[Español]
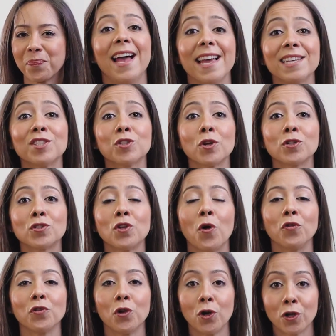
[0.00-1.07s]
Estos
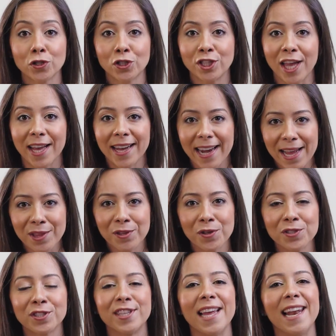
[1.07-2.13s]
son los
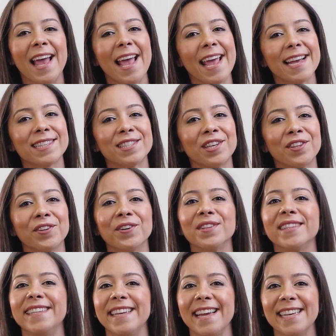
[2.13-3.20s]
secretos del éxito
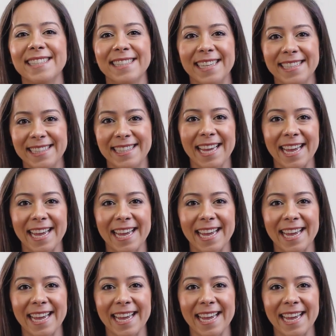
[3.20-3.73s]
de este